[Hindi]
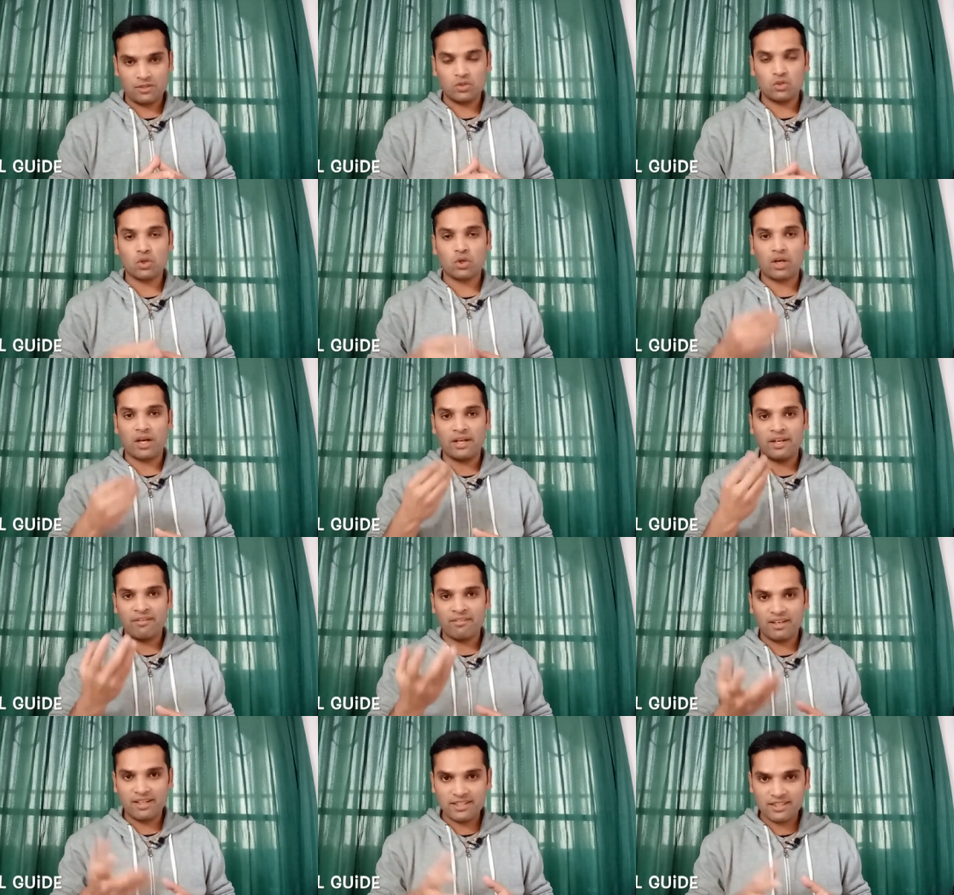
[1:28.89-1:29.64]
जो
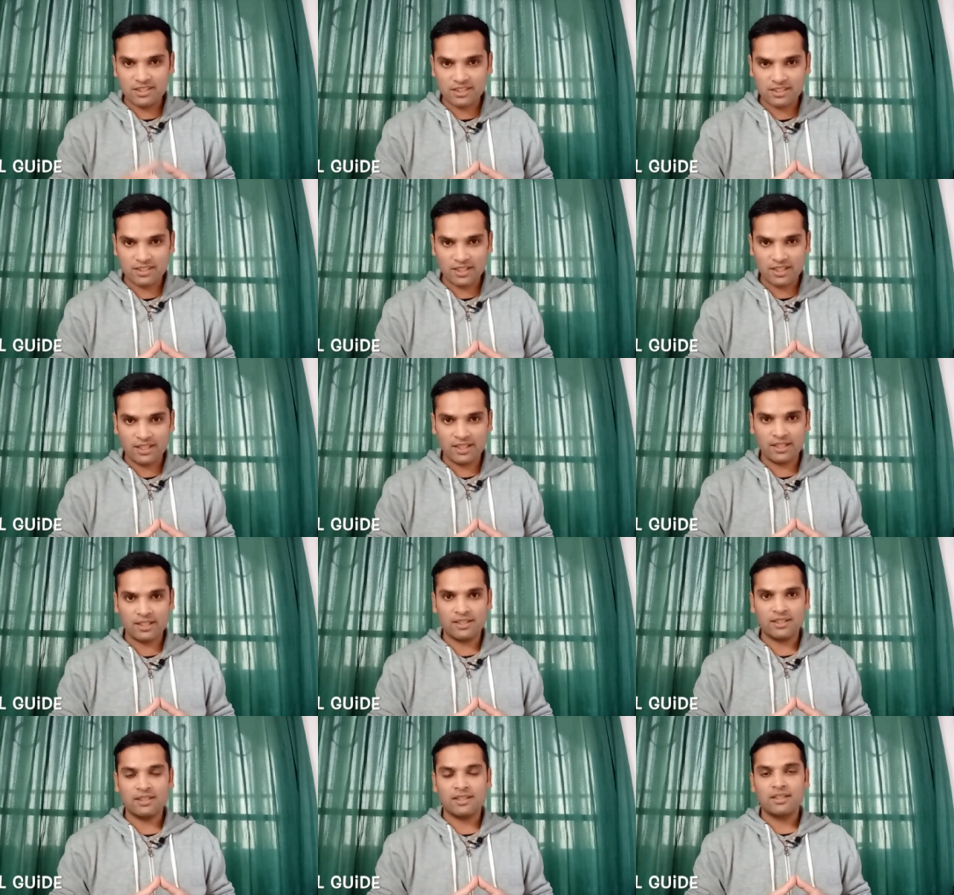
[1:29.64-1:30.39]
खाने वाली चीज़ें
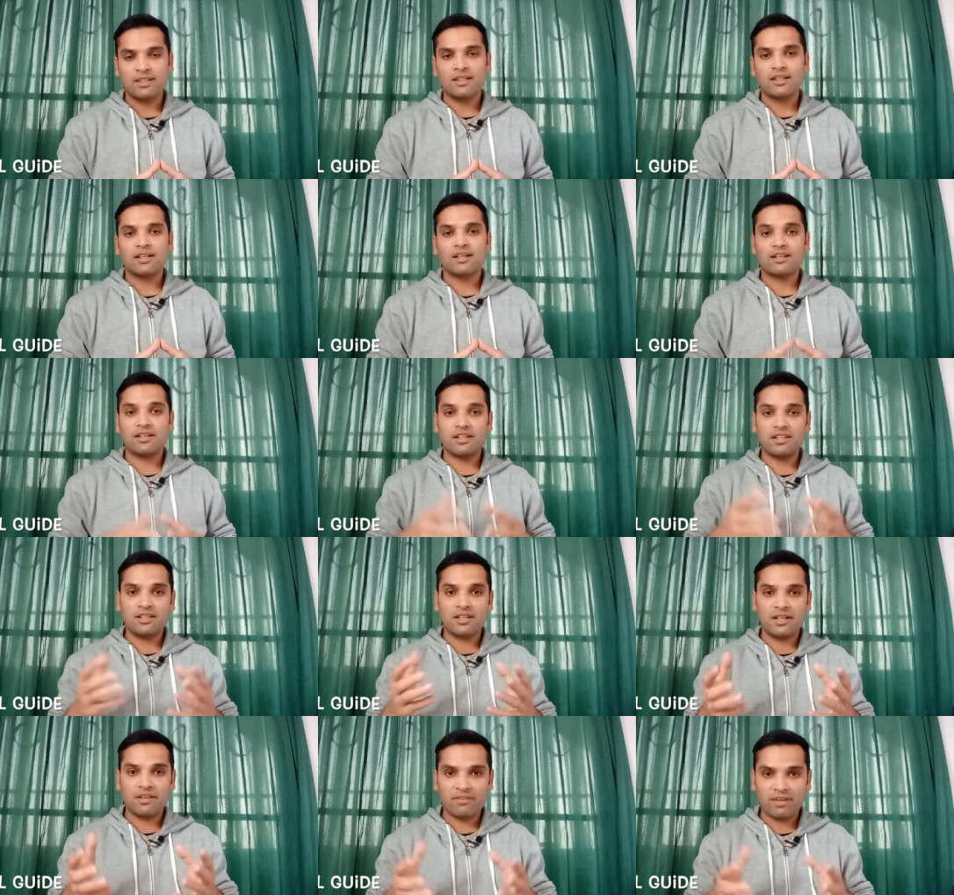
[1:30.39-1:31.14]
हैं
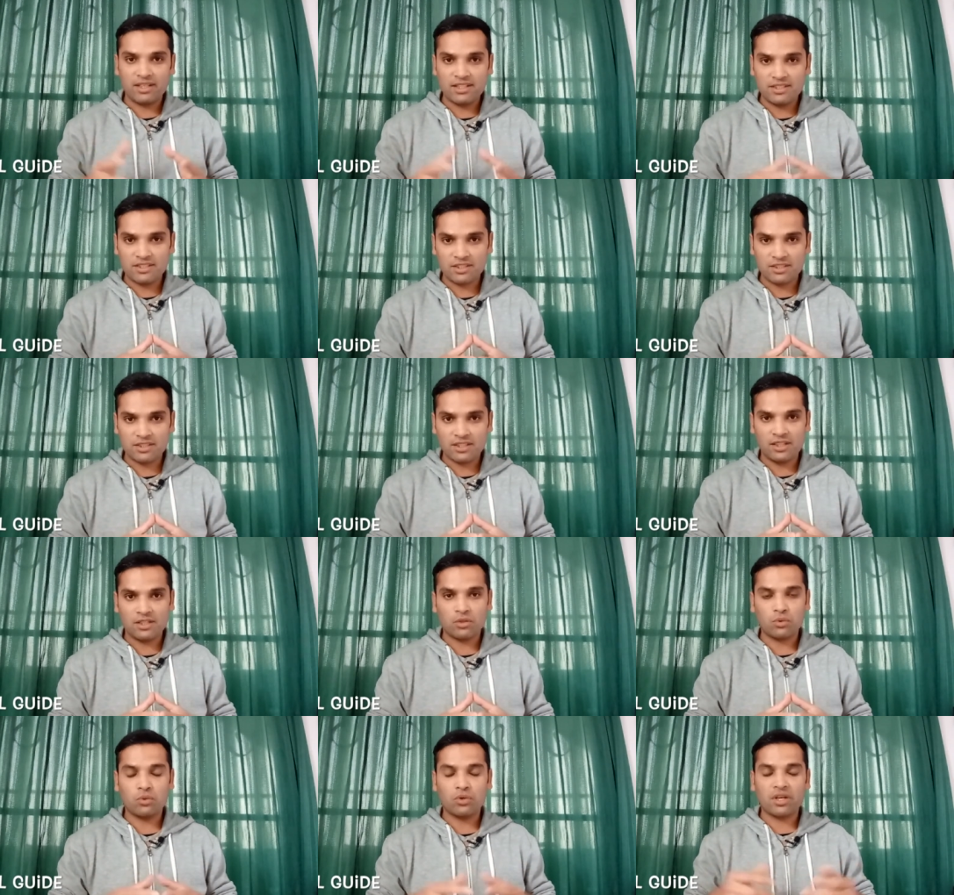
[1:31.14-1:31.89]
ख़रीदने वाली
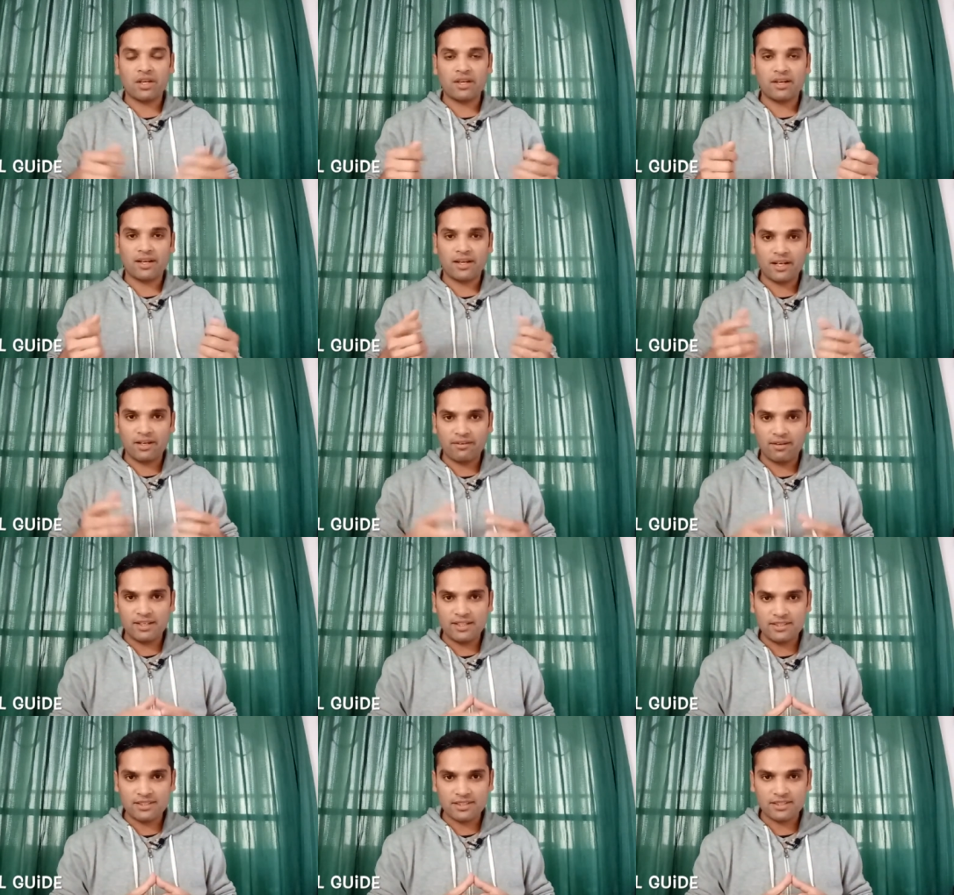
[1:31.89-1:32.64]
चीज़ें कुकिंग करने
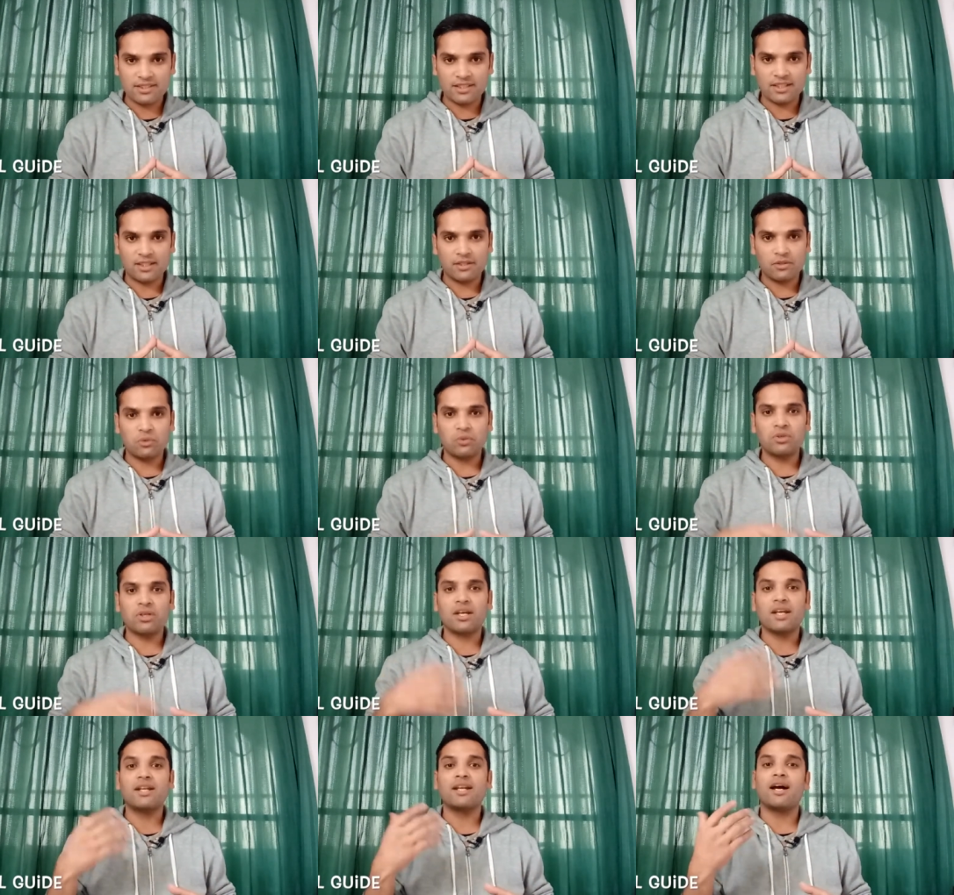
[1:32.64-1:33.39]
वाली चीज़ें
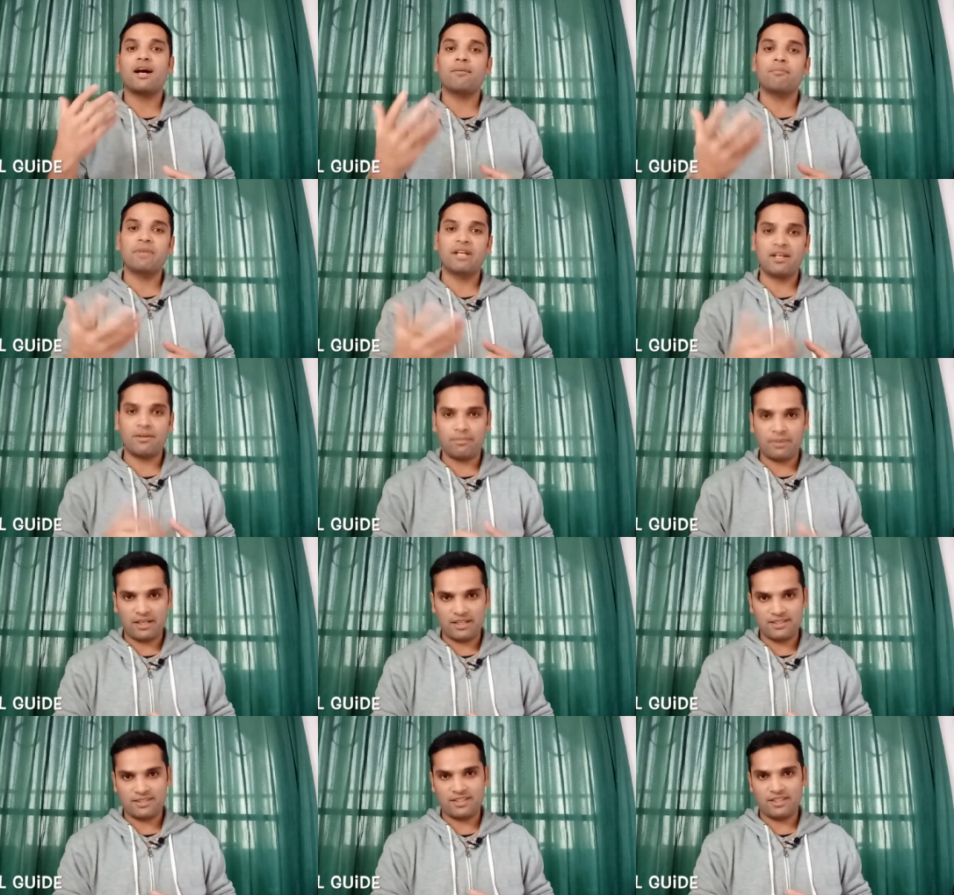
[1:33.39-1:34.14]
उनके नाम मैंने
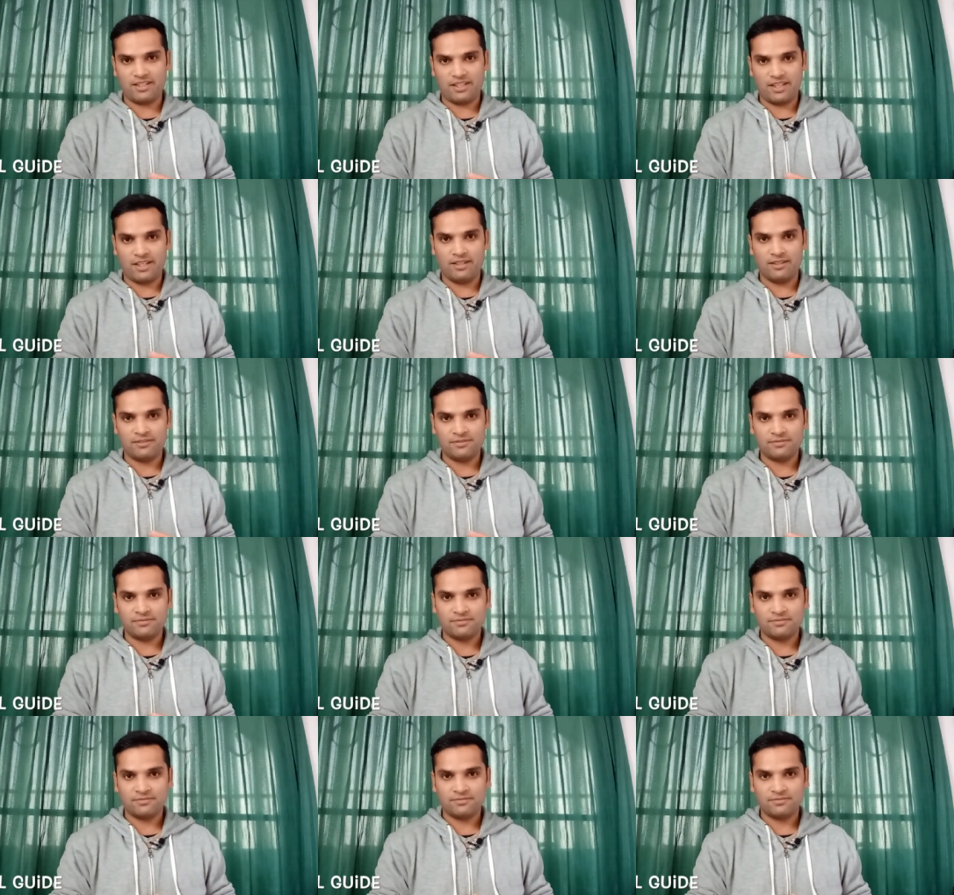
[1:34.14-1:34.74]
पहले सीखे